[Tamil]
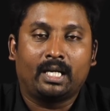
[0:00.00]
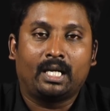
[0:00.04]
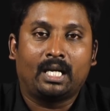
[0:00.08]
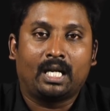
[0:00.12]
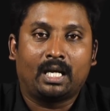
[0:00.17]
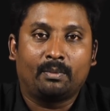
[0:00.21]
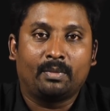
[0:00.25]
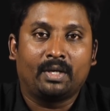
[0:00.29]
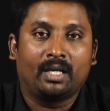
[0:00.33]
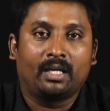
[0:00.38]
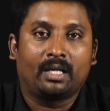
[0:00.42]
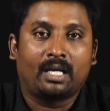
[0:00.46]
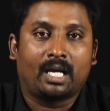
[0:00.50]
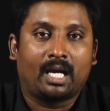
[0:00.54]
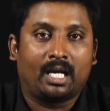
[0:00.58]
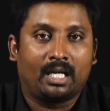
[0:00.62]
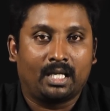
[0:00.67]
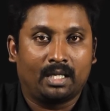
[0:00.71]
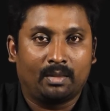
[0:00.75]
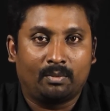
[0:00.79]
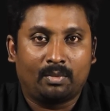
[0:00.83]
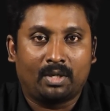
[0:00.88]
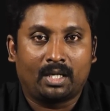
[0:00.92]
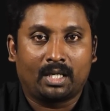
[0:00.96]
எல்லாமே
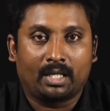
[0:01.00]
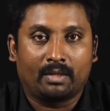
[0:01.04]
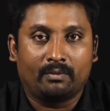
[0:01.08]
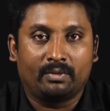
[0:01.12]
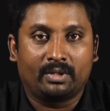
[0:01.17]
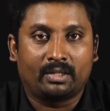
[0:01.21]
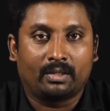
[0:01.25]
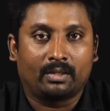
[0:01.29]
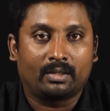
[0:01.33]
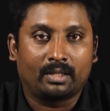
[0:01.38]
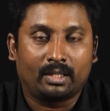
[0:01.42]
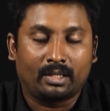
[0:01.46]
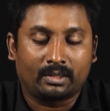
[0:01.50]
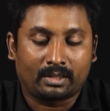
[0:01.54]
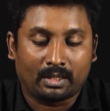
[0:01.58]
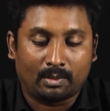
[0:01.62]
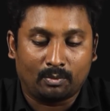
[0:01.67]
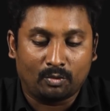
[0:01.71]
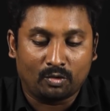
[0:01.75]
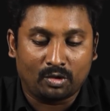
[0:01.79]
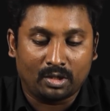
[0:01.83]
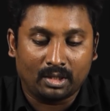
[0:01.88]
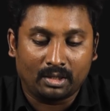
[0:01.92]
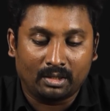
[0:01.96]
நியாயமான விஷயந்தான்
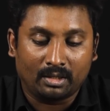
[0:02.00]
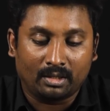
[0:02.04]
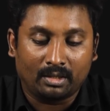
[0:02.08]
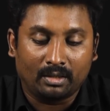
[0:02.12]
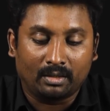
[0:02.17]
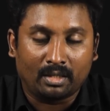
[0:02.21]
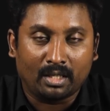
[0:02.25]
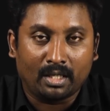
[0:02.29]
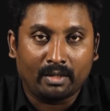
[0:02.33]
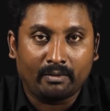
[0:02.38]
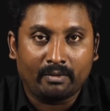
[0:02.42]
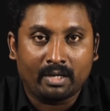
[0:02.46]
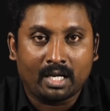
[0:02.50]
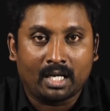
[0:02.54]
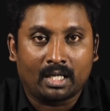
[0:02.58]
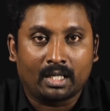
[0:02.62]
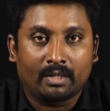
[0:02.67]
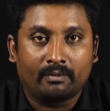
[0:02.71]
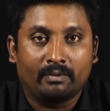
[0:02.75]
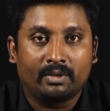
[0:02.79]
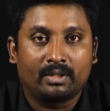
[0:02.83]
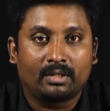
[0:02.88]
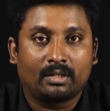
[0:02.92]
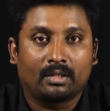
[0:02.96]
சமூகத்துக்கு தேவையான
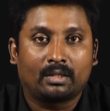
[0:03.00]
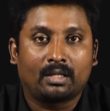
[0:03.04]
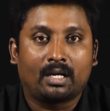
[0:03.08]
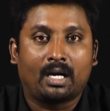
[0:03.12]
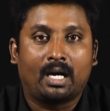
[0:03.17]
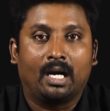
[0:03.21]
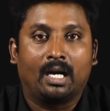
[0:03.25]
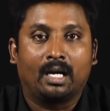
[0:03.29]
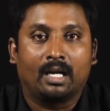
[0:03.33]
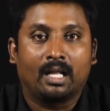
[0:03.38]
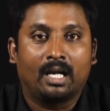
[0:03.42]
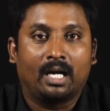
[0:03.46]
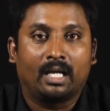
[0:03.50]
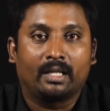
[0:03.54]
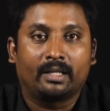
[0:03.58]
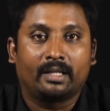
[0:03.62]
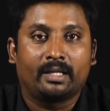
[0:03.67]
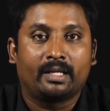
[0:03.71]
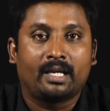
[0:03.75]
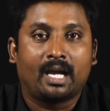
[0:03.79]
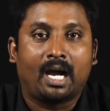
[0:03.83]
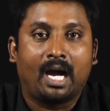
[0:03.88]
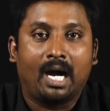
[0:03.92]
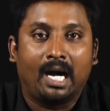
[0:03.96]
விஷயந்தான் ஆனால் அதை
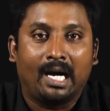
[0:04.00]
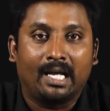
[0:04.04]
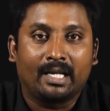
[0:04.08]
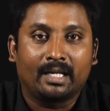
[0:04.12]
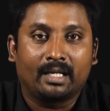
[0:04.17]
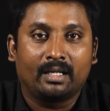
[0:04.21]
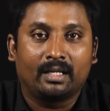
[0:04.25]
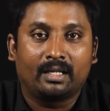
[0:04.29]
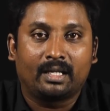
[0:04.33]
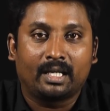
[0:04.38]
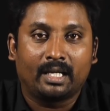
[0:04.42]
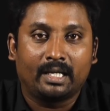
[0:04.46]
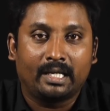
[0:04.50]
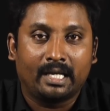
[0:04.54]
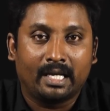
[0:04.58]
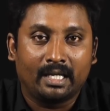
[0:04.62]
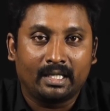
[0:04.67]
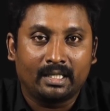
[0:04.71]
யாருக்கிட்ட